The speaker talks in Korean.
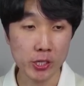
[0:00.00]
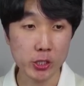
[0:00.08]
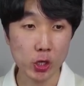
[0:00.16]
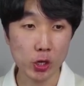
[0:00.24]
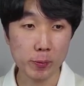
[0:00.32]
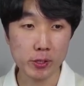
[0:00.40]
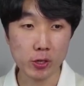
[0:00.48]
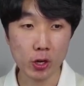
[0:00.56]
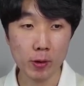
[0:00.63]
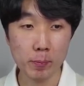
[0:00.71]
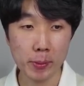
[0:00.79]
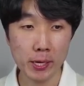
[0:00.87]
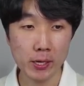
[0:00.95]
작업을
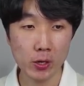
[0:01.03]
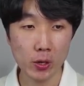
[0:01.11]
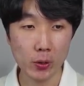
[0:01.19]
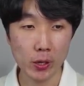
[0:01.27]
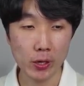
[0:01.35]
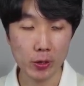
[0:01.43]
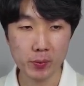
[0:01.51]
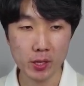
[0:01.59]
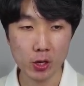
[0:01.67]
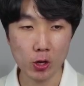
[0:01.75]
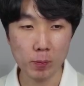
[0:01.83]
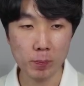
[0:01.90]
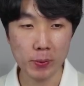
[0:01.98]
컴파일러가 해요.
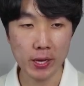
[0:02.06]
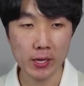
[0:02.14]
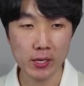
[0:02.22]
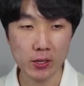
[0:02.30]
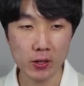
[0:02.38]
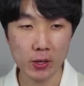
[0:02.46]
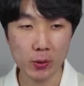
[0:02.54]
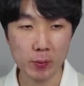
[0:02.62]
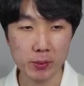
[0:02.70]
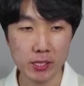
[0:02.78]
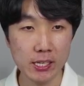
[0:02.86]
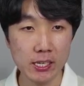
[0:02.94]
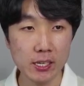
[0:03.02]
컴파일러라고
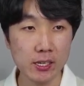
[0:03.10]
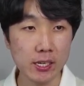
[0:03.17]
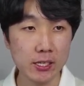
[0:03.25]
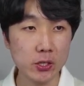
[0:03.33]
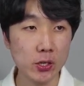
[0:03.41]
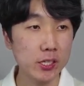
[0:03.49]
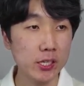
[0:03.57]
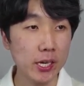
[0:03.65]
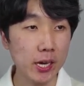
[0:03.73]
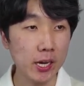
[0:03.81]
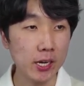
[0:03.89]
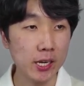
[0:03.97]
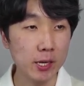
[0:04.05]
합니다. 그래서
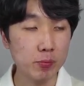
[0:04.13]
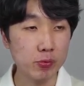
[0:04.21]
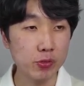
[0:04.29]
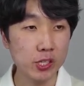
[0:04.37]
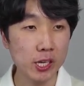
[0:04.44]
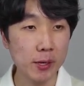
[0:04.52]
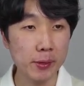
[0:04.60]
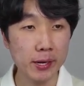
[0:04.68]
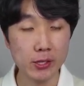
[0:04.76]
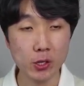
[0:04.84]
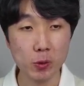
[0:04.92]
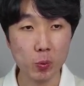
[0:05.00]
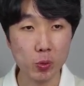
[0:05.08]
LLVM이라는
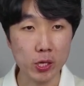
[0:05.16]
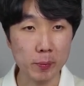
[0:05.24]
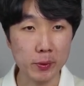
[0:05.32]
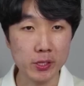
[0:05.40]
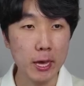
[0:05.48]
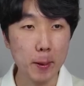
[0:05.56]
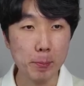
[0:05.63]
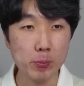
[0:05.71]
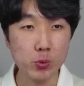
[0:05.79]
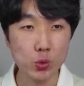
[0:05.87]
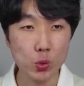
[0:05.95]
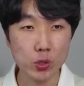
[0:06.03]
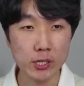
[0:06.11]
건 뭐냐면은,
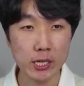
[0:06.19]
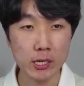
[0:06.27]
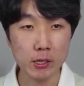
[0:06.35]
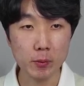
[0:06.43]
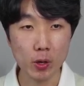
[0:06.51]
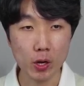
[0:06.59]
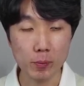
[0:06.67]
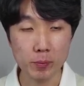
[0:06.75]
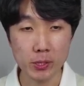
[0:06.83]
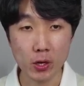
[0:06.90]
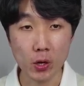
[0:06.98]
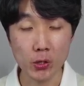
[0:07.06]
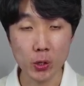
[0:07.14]
프로그래밍
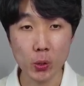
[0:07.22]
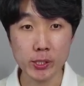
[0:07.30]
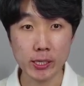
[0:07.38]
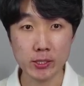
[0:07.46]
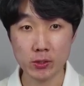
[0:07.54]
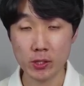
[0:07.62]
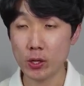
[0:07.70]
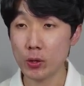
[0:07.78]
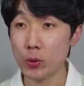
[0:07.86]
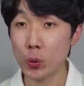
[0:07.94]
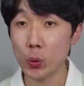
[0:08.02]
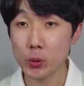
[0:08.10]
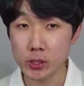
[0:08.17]
언어로 작성된
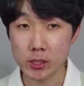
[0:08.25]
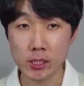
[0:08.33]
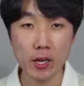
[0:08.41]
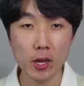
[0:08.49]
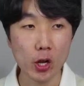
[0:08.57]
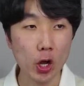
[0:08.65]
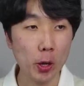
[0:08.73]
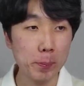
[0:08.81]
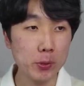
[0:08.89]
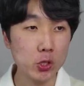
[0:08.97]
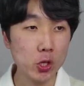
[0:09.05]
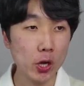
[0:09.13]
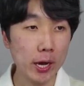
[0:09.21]
코드를
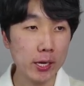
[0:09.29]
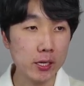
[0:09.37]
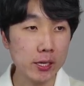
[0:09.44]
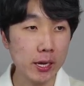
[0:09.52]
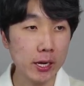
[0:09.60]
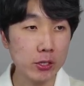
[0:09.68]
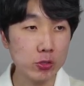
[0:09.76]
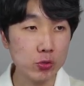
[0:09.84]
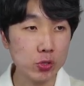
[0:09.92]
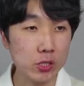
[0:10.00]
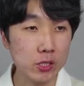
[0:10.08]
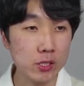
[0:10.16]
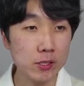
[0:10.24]
컴퓨터가 이해할 수
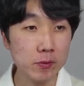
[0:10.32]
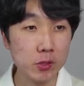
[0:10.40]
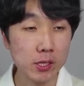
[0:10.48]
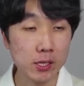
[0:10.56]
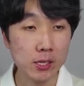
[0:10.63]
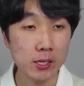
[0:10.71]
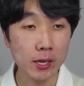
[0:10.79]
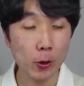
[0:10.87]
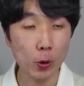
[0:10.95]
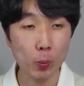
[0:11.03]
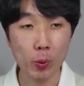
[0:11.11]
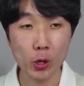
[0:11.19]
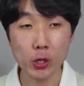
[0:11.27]
있는
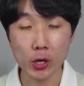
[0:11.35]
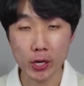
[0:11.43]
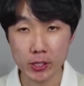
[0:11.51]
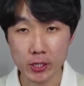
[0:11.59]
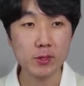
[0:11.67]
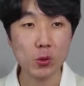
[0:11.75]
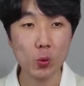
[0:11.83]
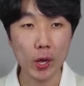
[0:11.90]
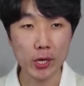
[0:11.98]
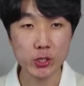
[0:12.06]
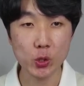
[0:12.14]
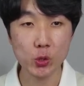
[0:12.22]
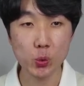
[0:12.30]
기계로 번역하는
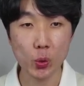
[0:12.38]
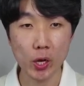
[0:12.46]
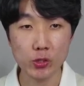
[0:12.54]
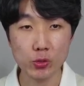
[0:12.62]
과정을 도와주는